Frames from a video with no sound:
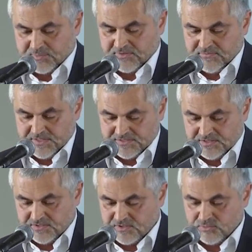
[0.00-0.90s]
к
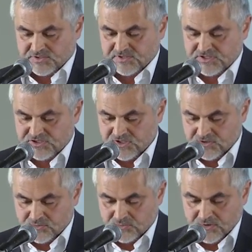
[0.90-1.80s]
профессии, к ее
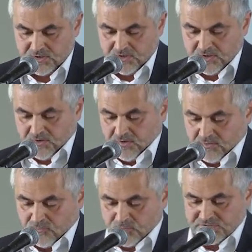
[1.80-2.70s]
значению
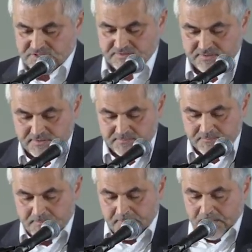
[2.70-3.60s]
в обществе,
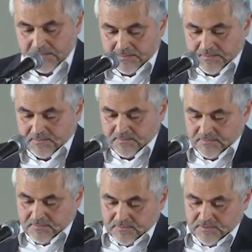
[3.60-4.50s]

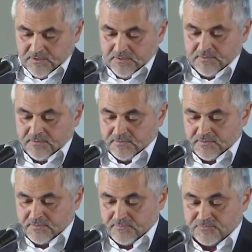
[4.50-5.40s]
и
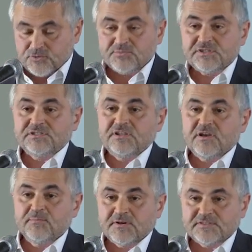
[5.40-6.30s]
э, в том числе и
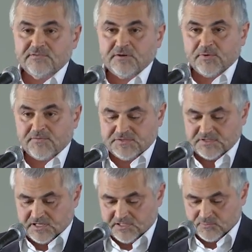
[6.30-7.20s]
к
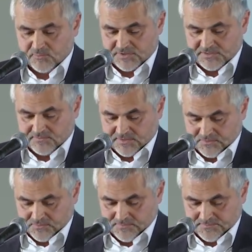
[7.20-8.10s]
профессиональному
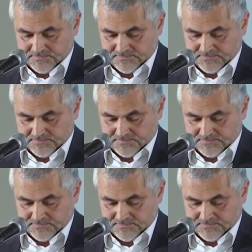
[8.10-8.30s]
образованию.